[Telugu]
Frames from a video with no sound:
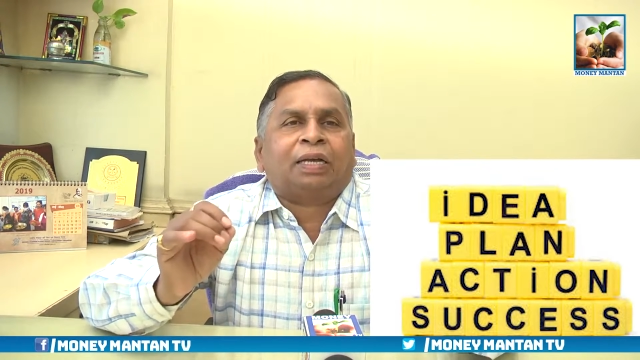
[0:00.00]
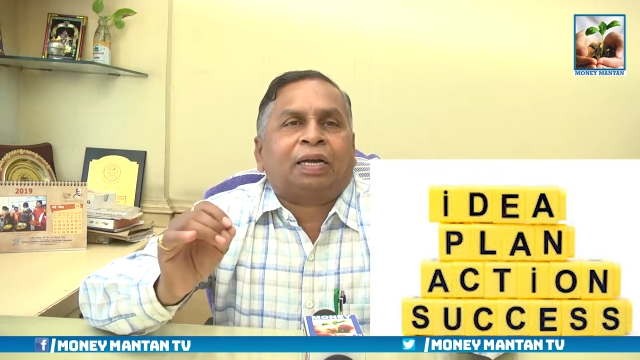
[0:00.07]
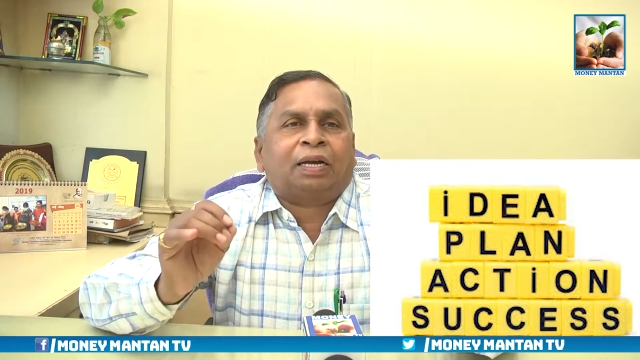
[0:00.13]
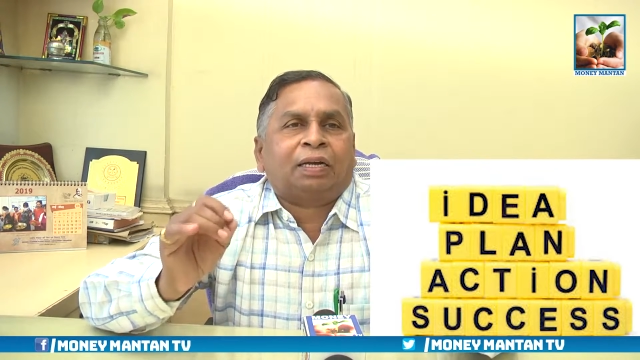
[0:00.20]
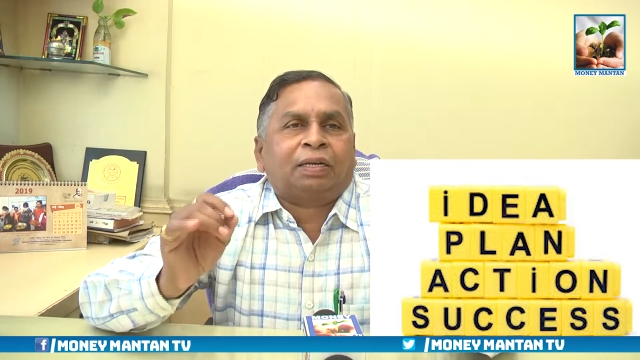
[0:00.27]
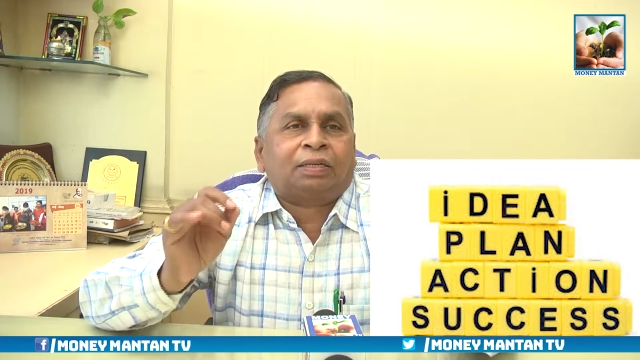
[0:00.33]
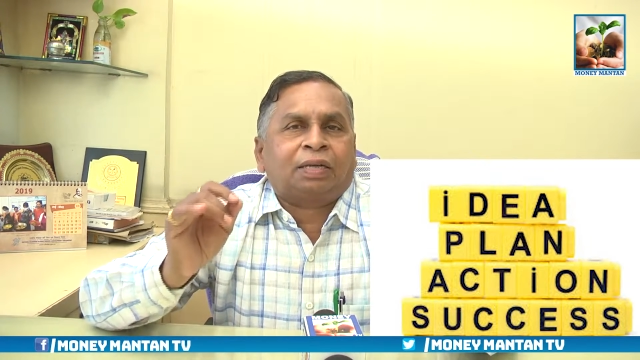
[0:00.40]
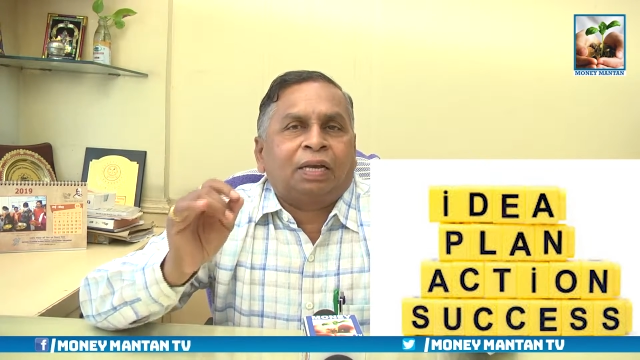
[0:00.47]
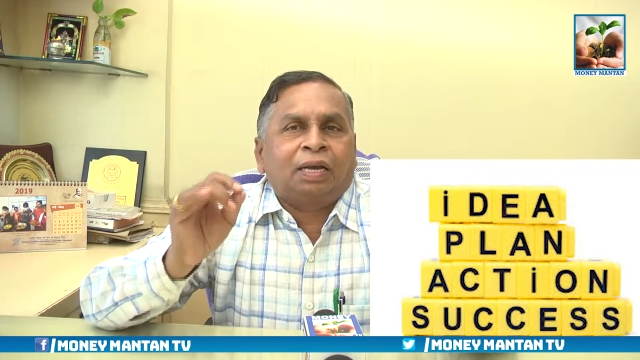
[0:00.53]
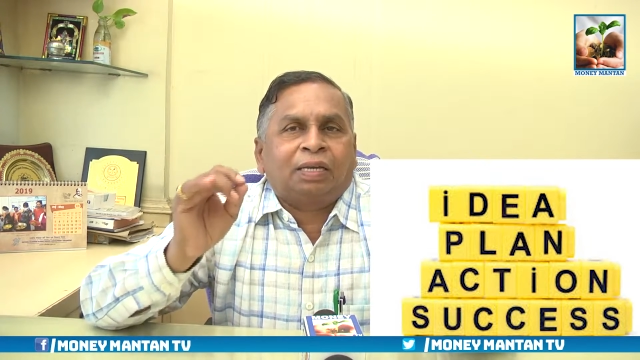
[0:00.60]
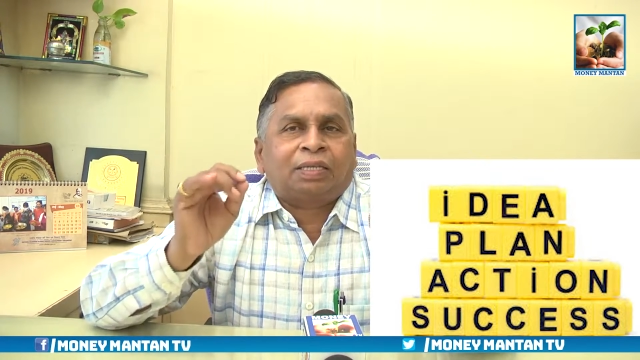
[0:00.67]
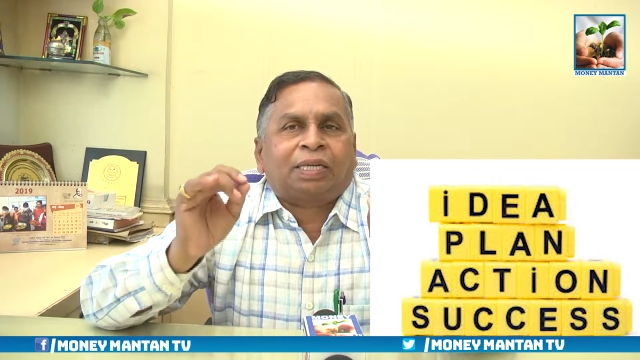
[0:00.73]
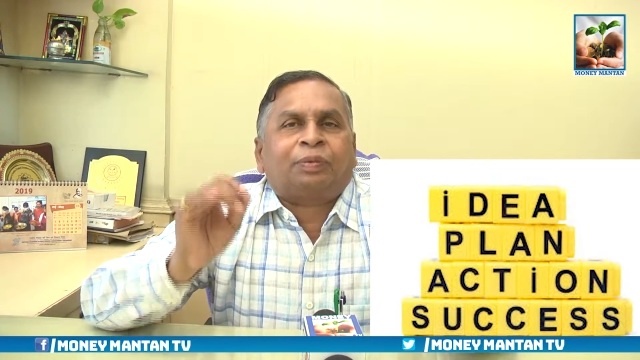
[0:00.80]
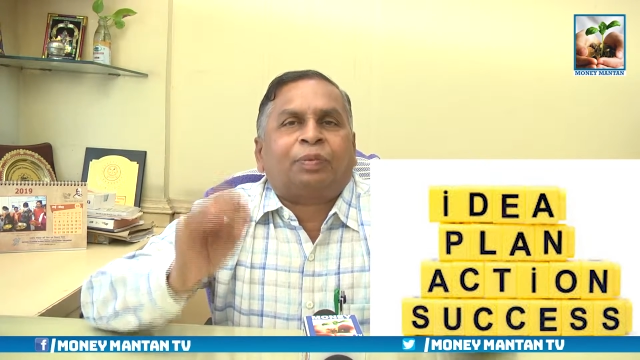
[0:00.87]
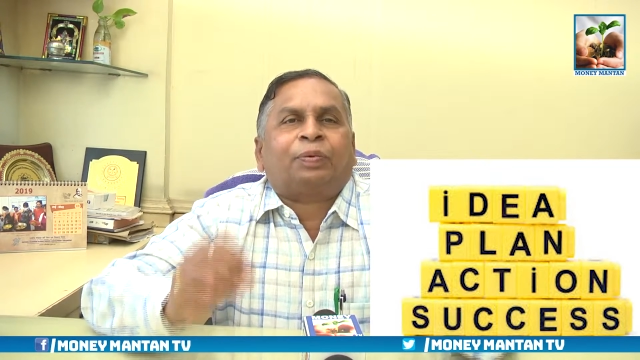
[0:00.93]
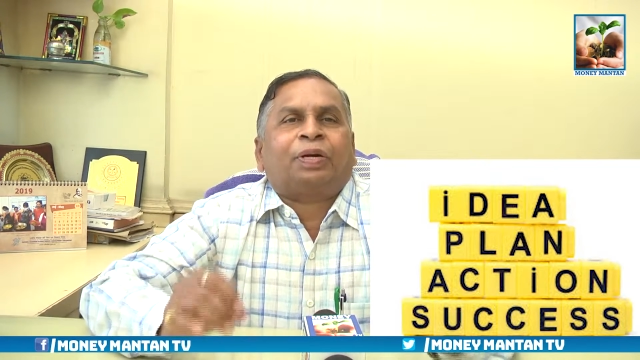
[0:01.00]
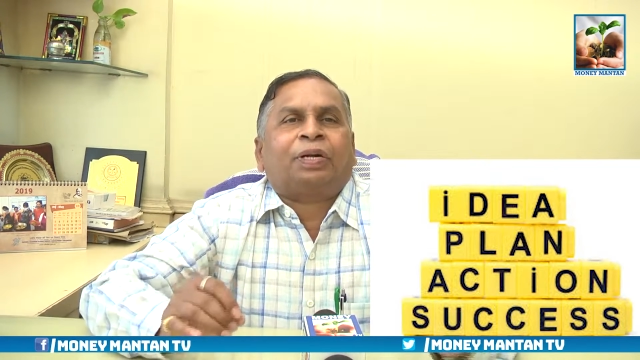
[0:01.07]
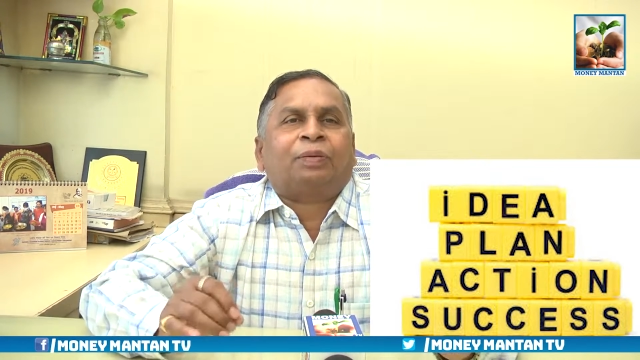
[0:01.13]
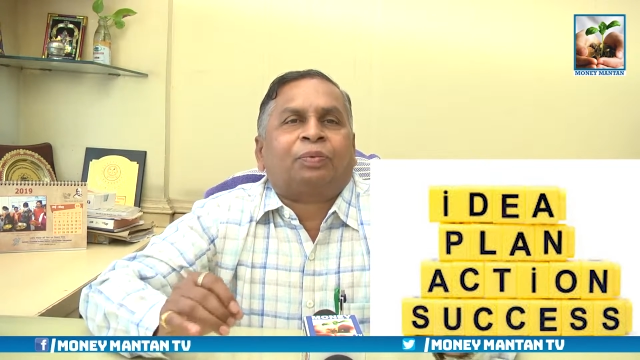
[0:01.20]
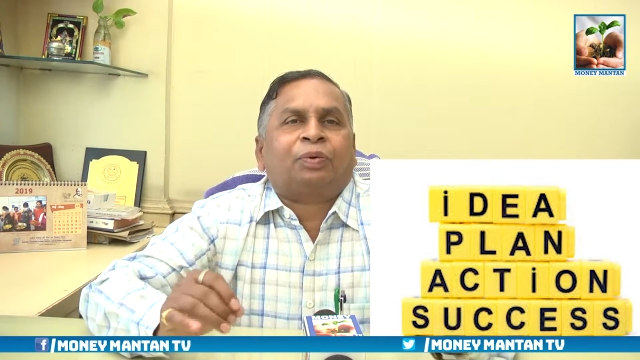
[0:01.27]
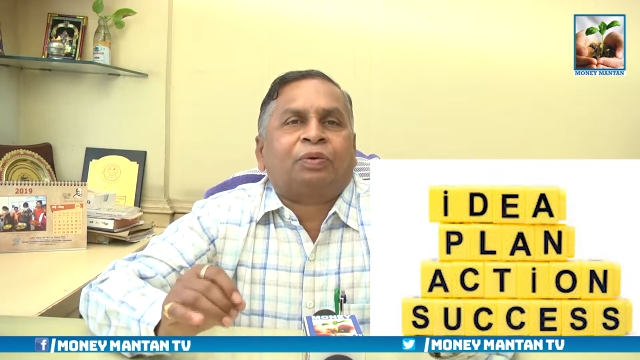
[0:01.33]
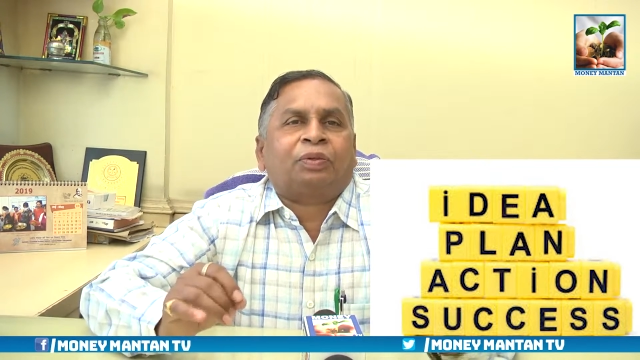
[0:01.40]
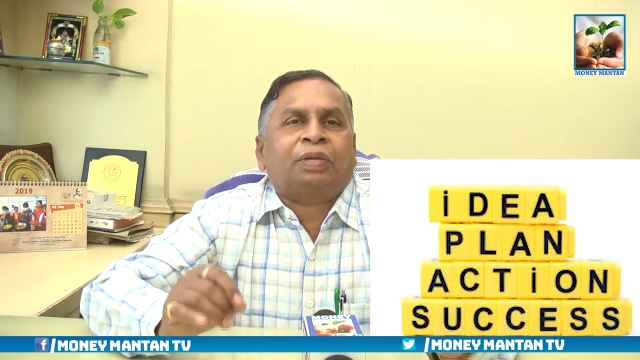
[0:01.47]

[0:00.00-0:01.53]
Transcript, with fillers: తగ్గ శ్రమ పడ్డప్పుడు